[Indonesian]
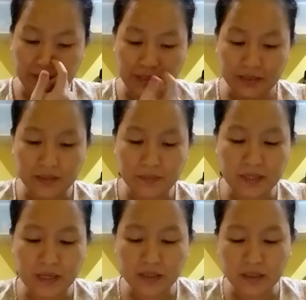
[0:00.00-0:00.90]
Yang
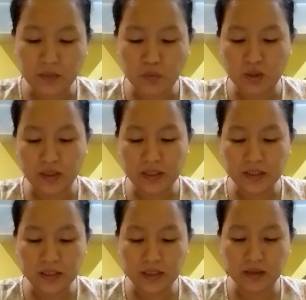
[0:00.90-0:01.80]
sebenarnya bukan
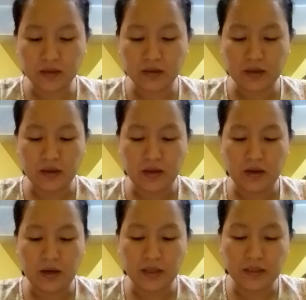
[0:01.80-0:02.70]
Injil,
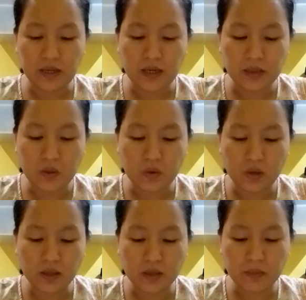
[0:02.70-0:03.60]
hanya ada
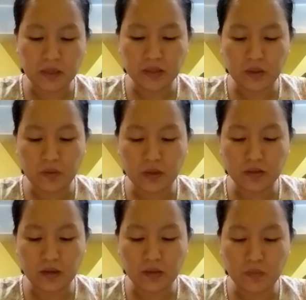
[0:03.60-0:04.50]
orang yang
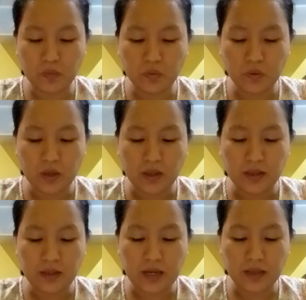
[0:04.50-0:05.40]
mengacaukan kamu
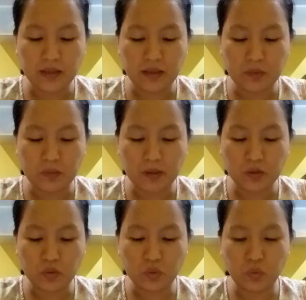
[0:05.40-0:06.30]
dan yang
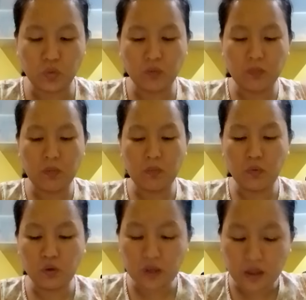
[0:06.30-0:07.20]
bermaksud untuk
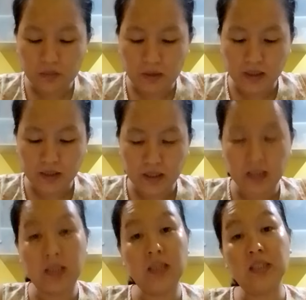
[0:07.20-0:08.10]
memutar
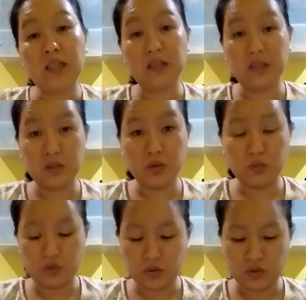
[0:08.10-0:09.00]
balikan Injil
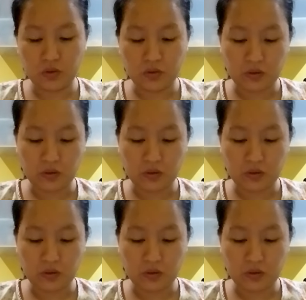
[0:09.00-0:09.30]
Kristus.